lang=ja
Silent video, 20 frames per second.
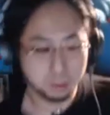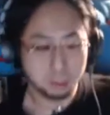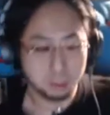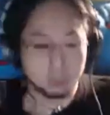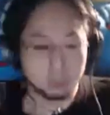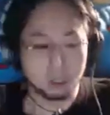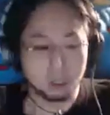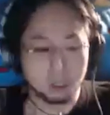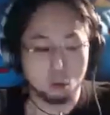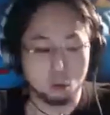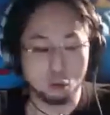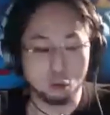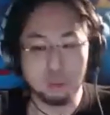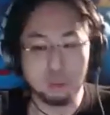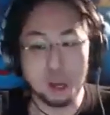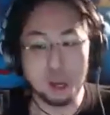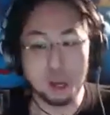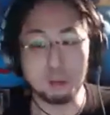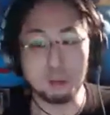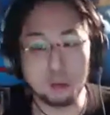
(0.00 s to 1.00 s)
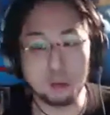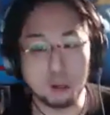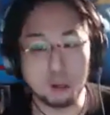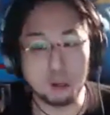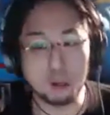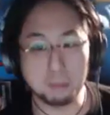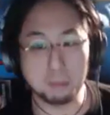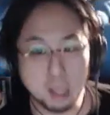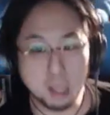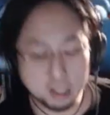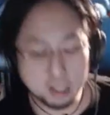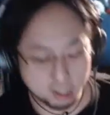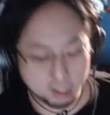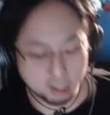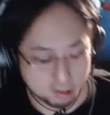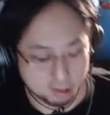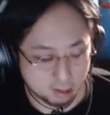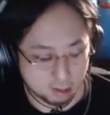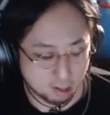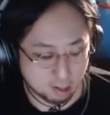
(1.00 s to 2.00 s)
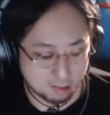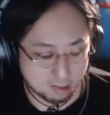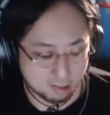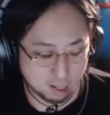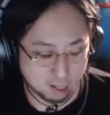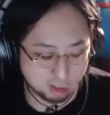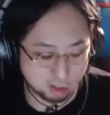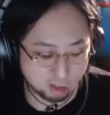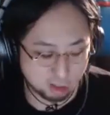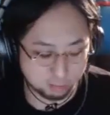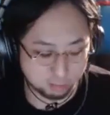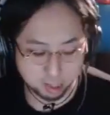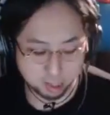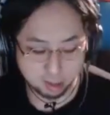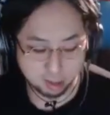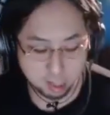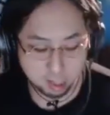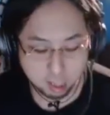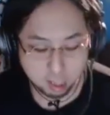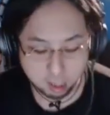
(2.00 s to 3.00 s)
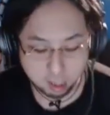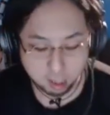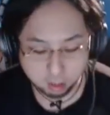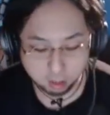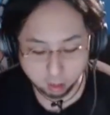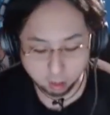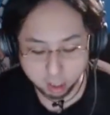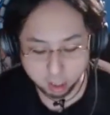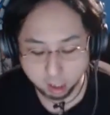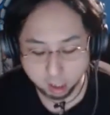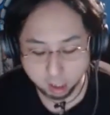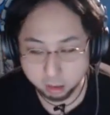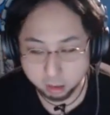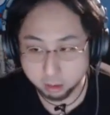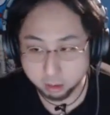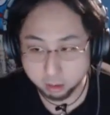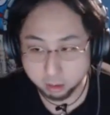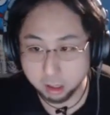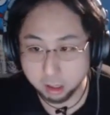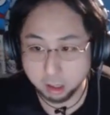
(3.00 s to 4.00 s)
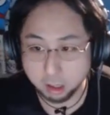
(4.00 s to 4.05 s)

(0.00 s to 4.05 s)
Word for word: この前もさ、マネージャーさんがさんじゅっぱつ一気にくれたりとかさ、